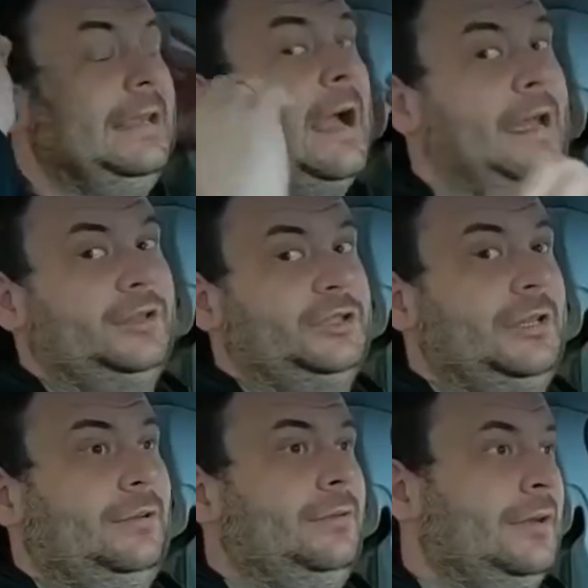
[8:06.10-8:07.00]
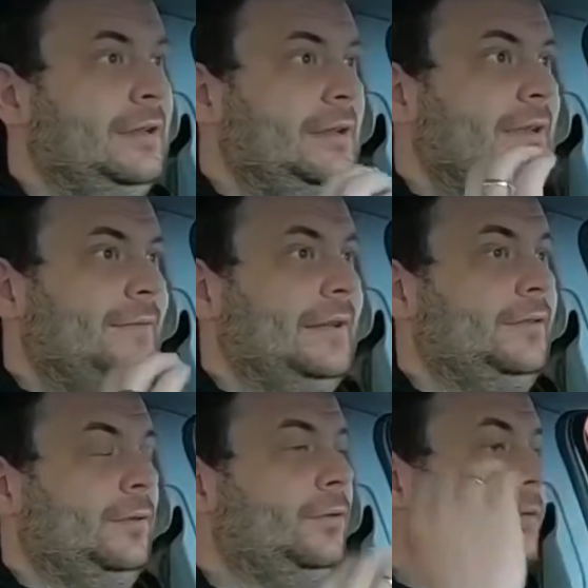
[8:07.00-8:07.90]
Einstellung, weil
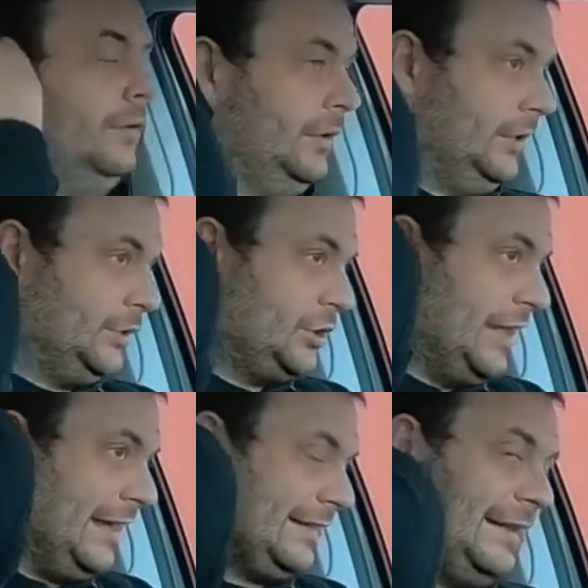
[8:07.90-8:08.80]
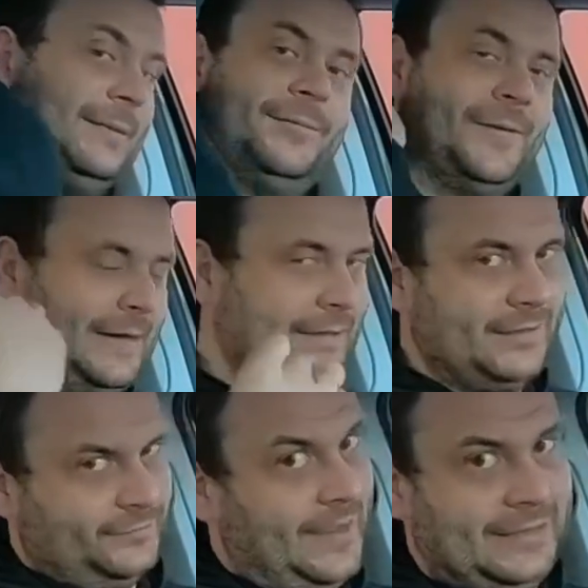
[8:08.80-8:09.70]
so schlagt ihr im Falle
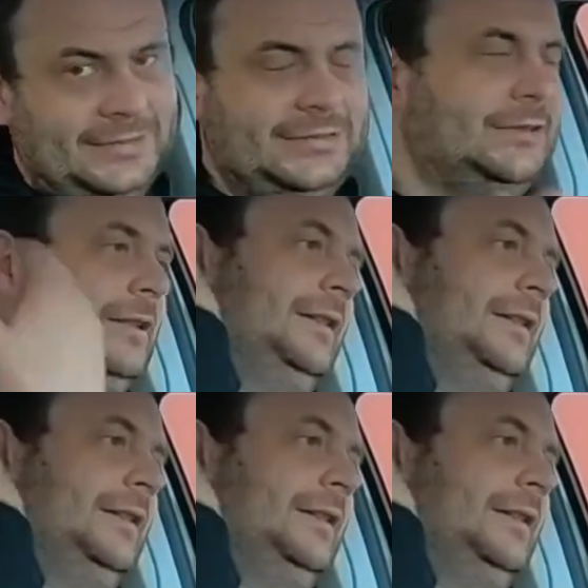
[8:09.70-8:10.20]
des Falles